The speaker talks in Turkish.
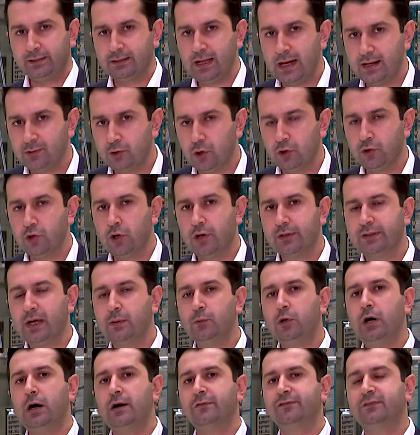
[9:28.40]
Haberler dönüyor
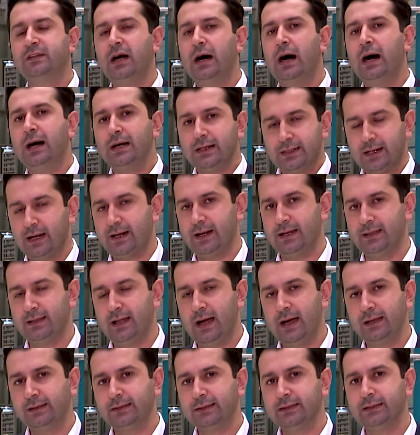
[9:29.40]
bu hafta
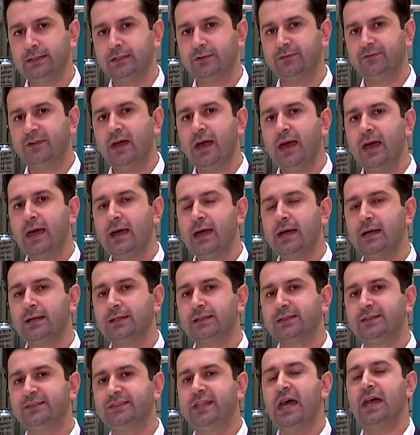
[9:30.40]
Ankara'daydık ve
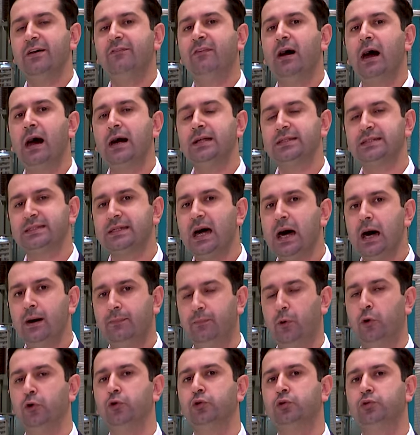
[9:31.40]
devasa
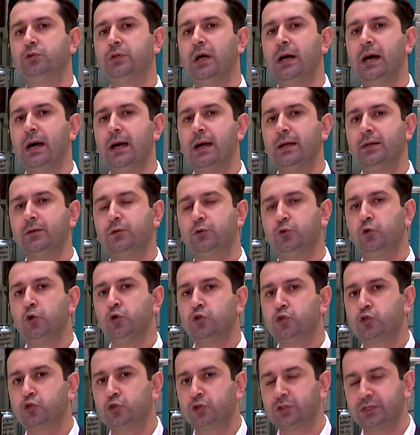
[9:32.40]
boyutta
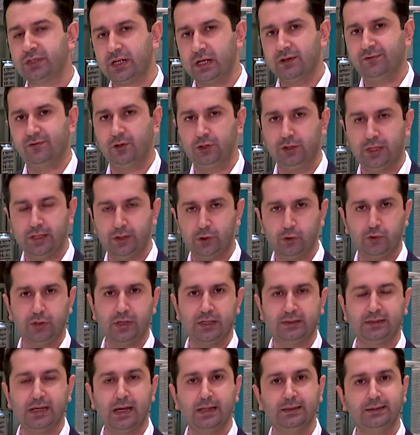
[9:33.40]
güç trafoları
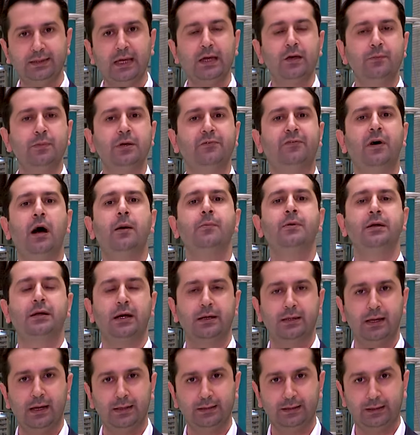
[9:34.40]
üreten dev bir
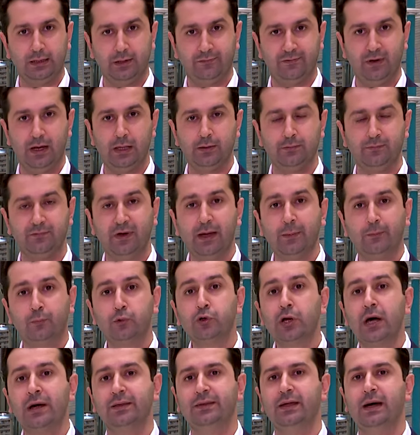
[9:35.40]
fabrikadaydık efendim. Ve
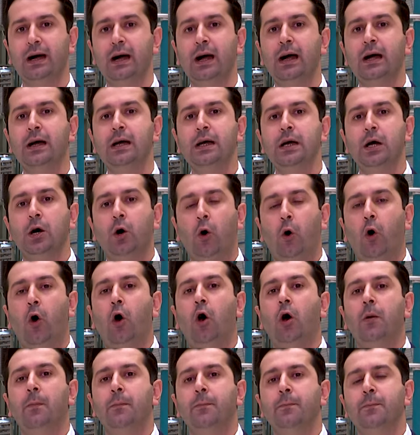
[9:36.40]
burada
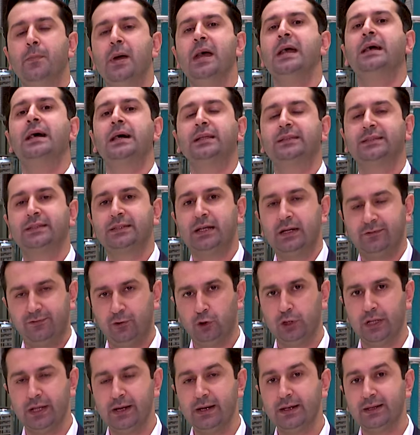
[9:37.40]
o mega
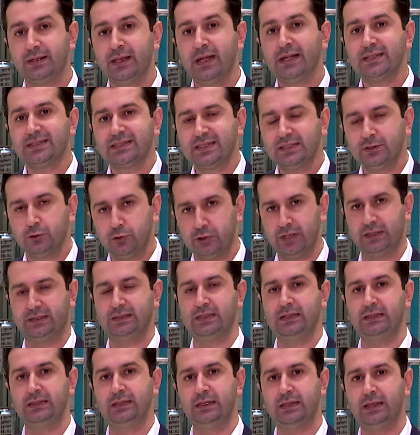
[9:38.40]
trafoların nasıl
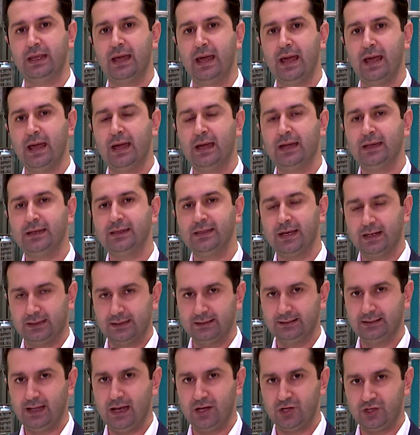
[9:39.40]
üretildiğine
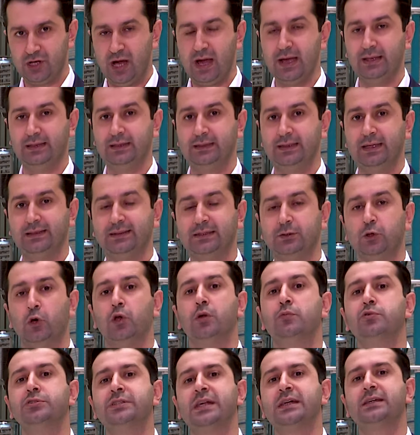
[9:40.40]
yakından şahitlik ettik.
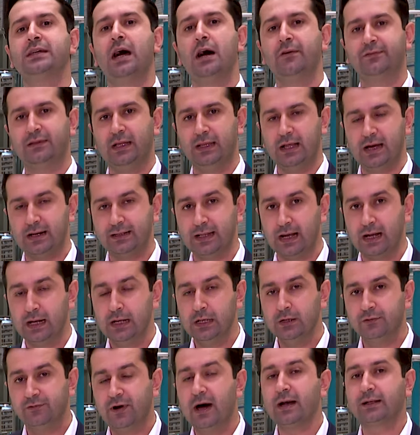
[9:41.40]
Önümüzdeki haftalarda
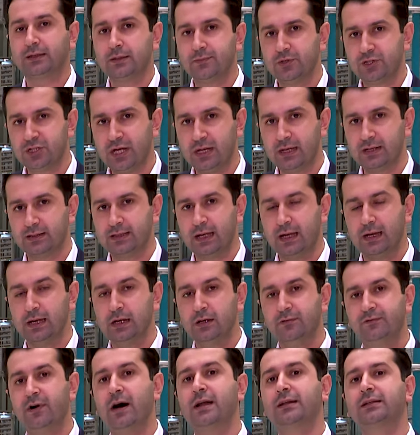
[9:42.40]
farklı bir şehirde,
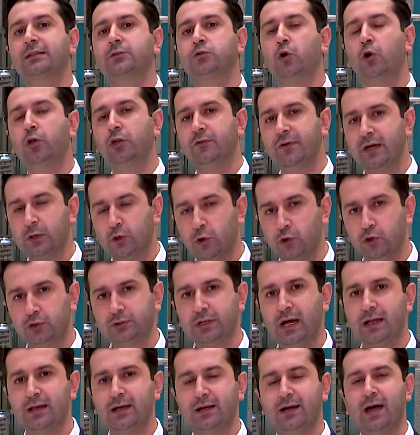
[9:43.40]
farklı konu ve
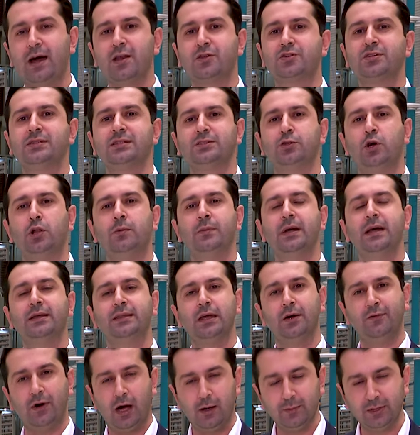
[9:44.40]
konuklarla karşınızda olmaya
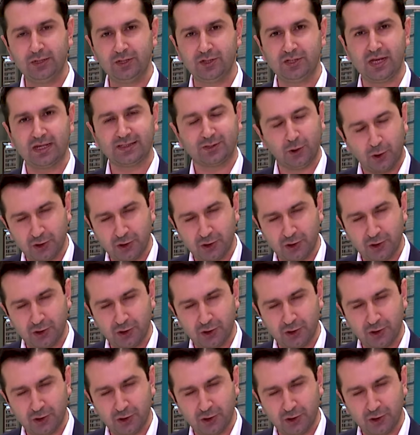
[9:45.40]
devam edeceğiz.